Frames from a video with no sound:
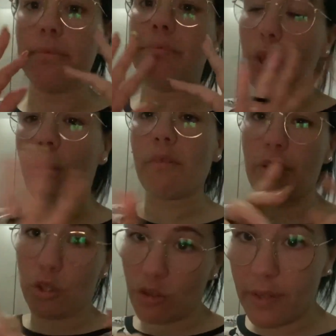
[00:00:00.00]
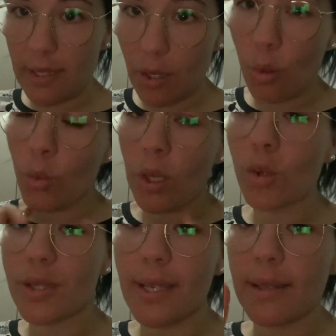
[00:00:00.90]
Però vi faccio vedere un
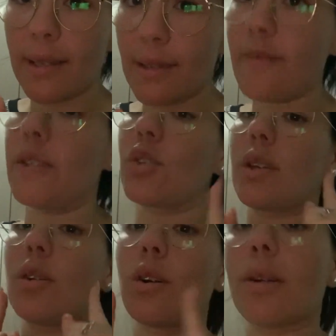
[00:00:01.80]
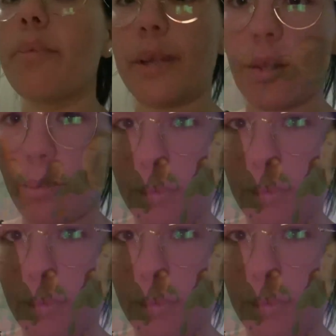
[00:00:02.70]
qualcosa che invece ho comprato a